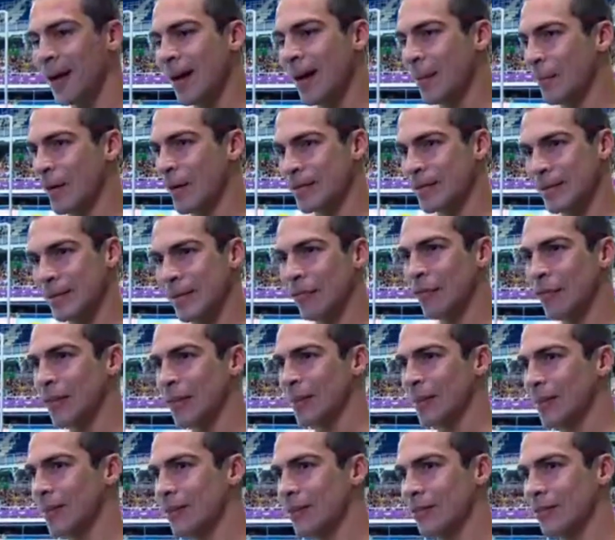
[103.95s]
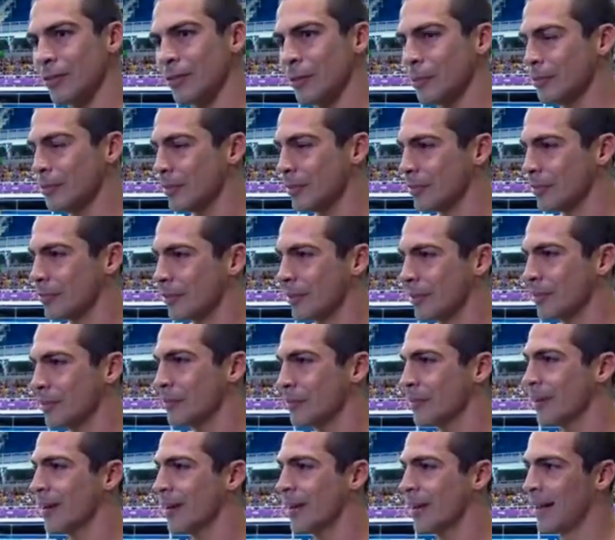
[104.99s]
Mas eu enfrentei, eu tinha um objetivo.
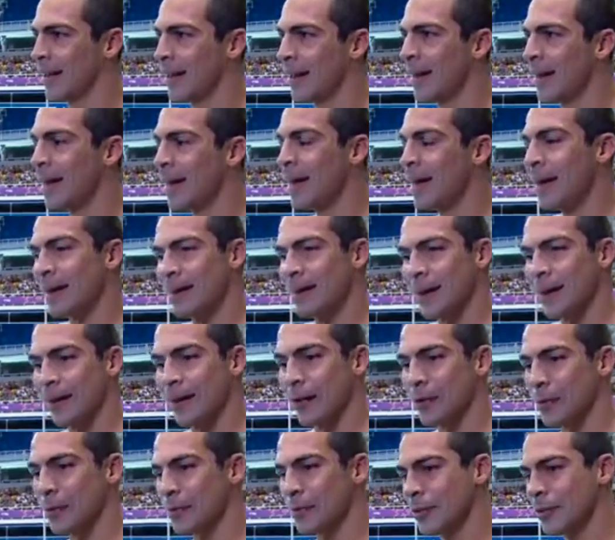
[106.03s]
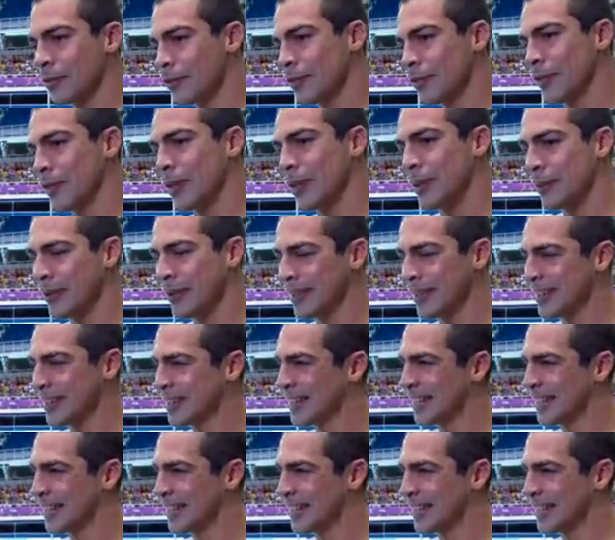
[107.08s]
E agora o objetivo é a Olimpíada.